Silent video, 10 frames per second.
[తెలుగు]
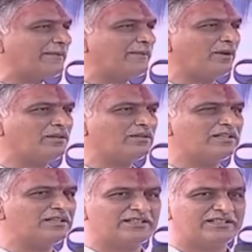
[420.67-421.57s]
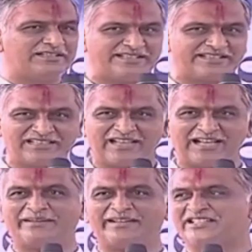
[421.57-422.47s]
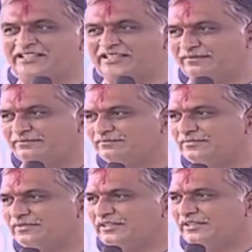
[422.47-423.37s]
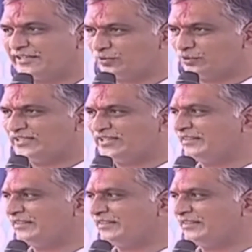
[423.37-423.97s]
ఏమో డీజిల్ ధర పెంచింది ఎరువుల ధర